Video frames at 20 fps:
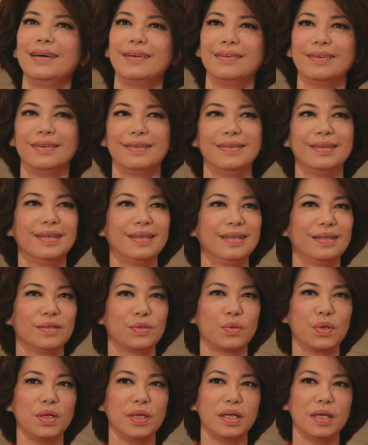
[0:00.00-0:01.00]
嗯，
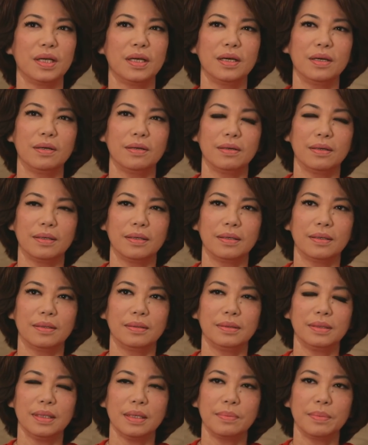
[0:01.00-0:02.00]
所以呃，
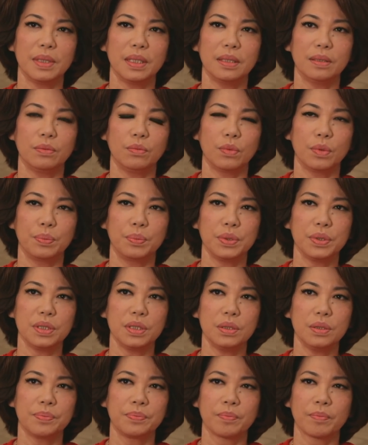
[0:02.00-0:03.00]
那么我不
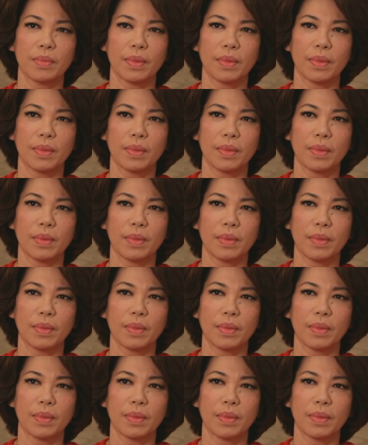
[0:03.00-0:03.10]
是，